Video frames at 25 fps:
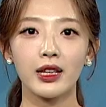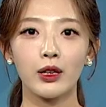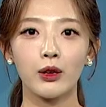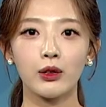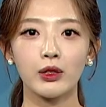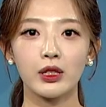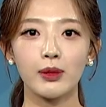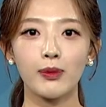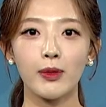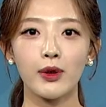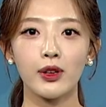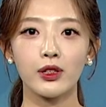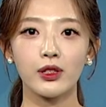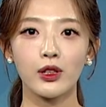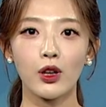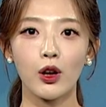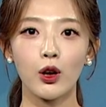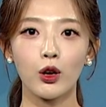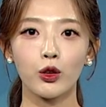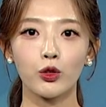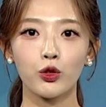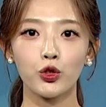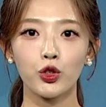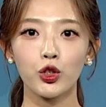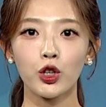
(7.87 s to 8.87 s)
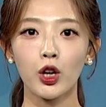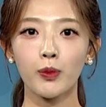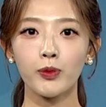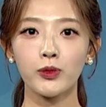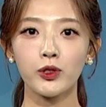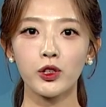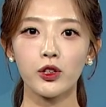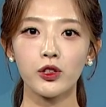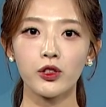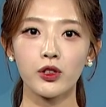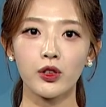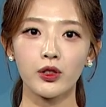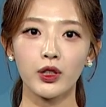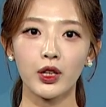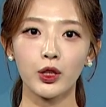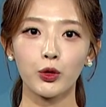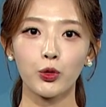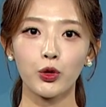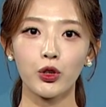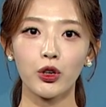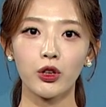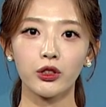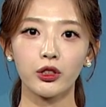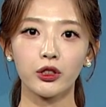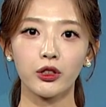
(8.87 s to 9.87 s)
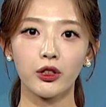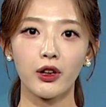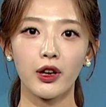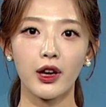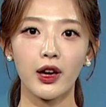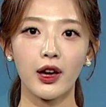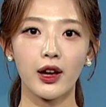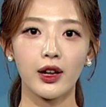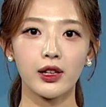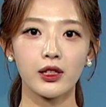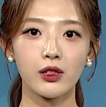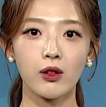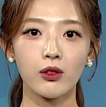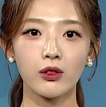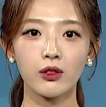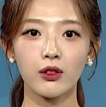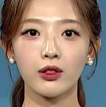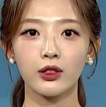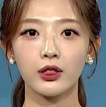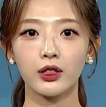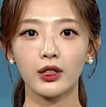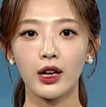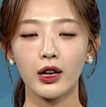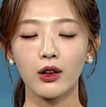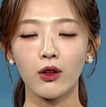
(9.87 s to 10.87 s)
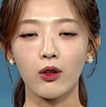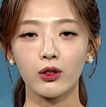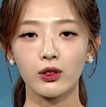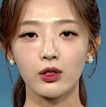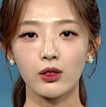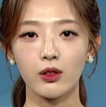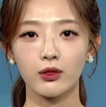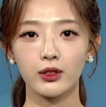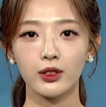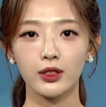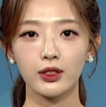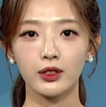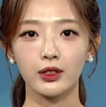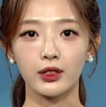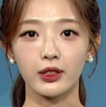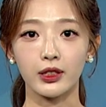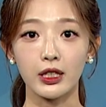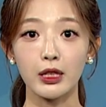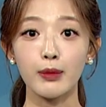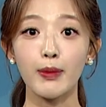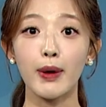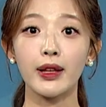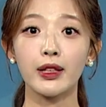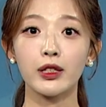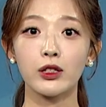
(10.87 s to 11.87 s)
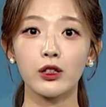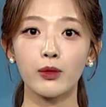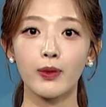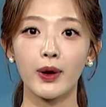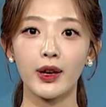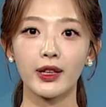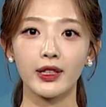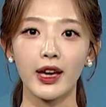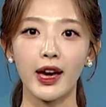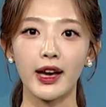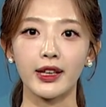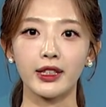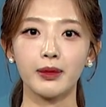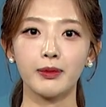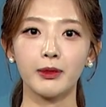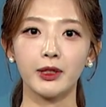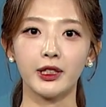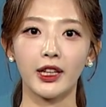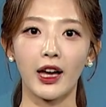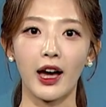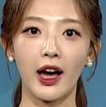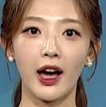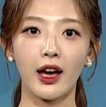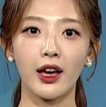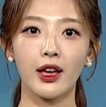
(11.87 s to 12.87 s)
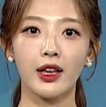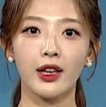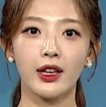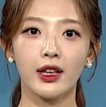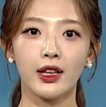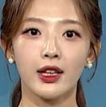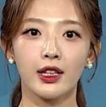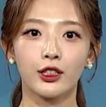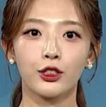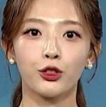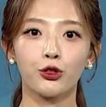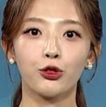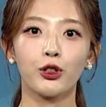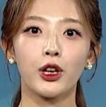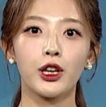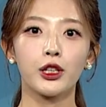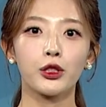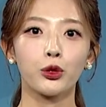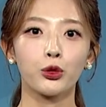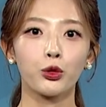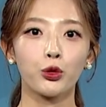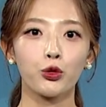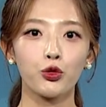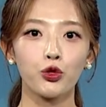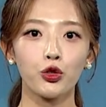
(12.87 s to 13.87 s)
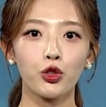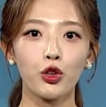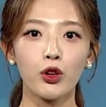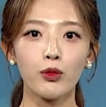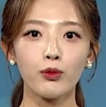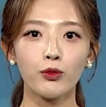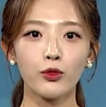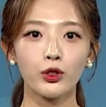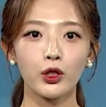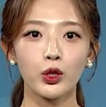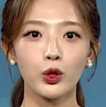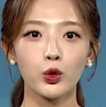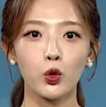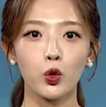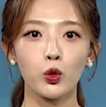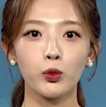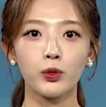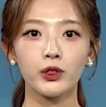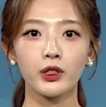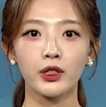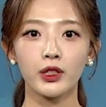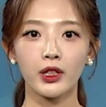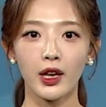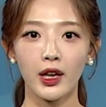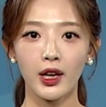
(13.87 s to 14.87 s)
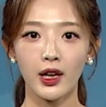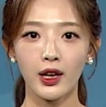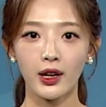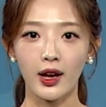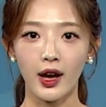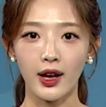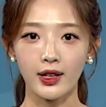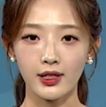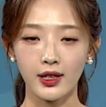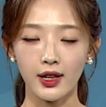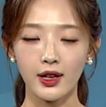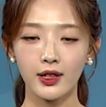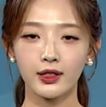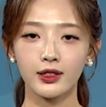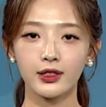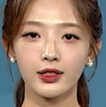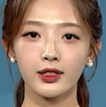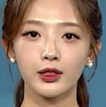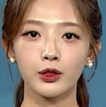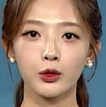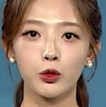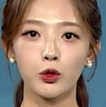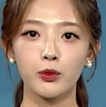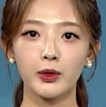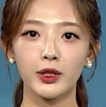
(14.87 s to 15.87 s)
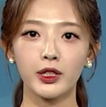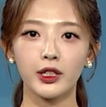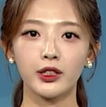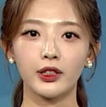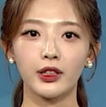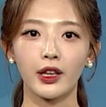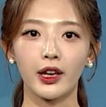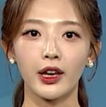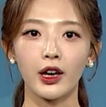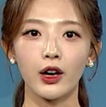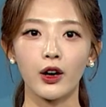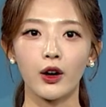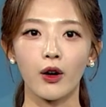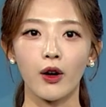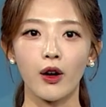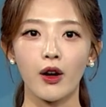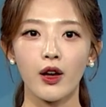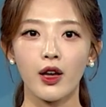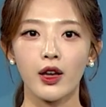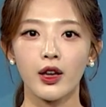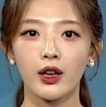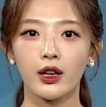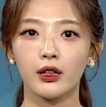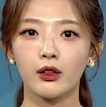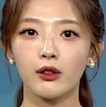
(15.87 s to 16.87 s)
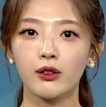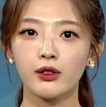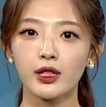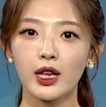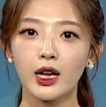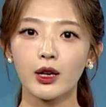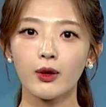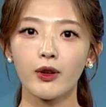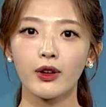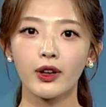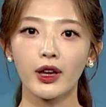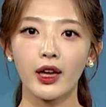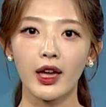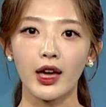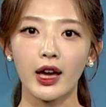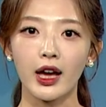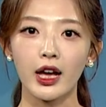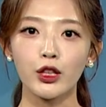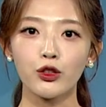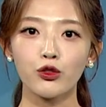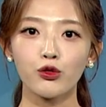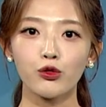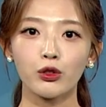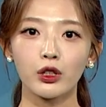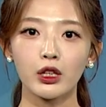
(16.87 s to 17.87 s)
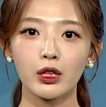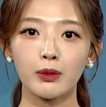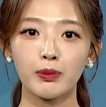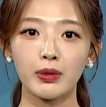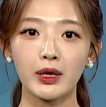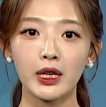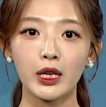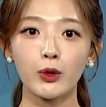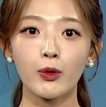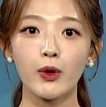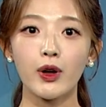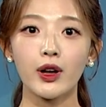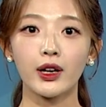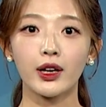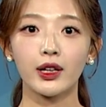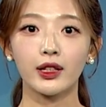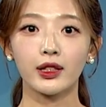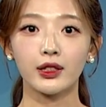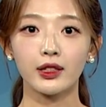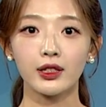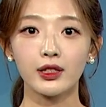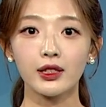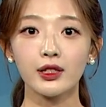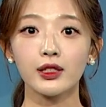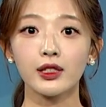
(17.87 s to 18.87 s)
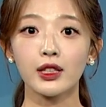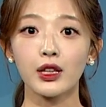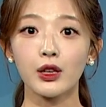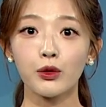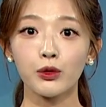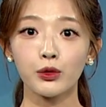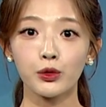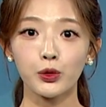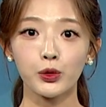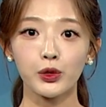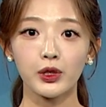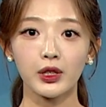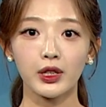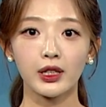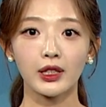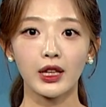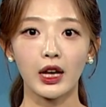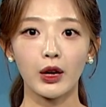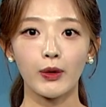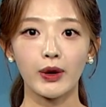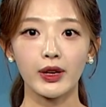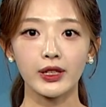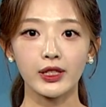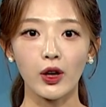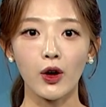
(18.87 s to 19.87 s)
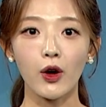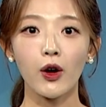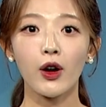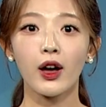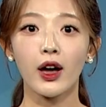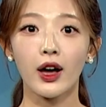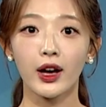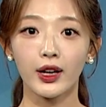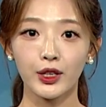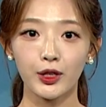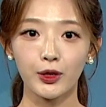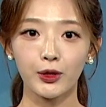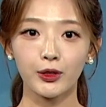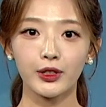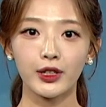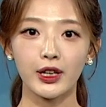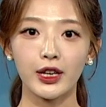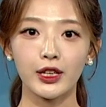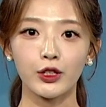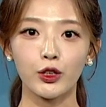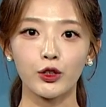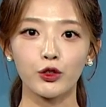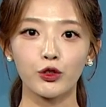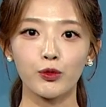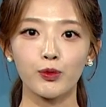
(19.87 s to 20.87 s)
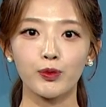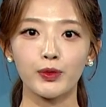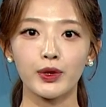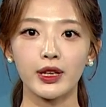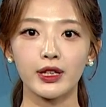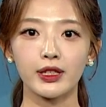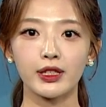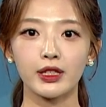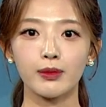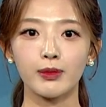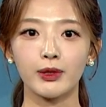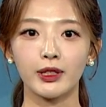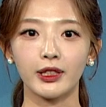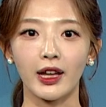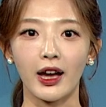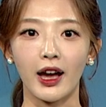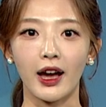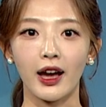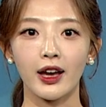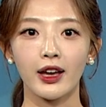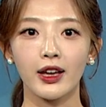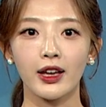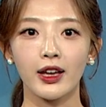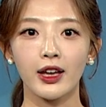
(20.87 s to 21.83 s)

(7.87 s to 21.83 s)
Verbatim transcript: 이어지면서 취업 전선에 뛰어들어야 할 청년들의 걱정은 이만저만이 아닙니다. 그중에서도 취업문이 좁은 게 가장 큰 고민인데요. 이런 상황에 한 줄기 빛과 같은 채용 소식이 나와서 핫키워드에서 준비했습니다.